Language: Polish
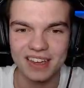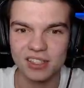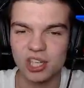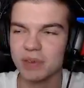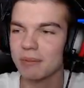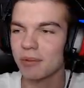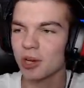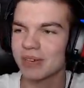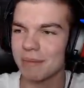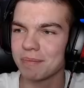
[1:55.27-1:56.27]
zrobiłem
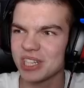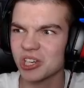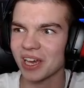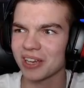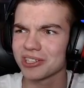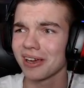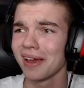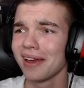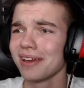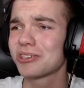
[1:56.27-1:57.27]
moją kapliczkę, gdzie,
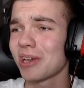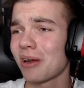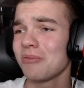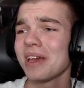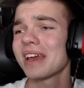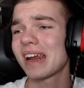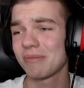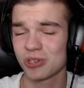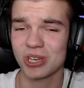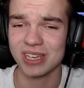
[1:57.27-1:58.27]
gdzie ja umieram,
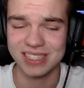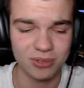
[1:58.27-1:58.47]
już że jestem,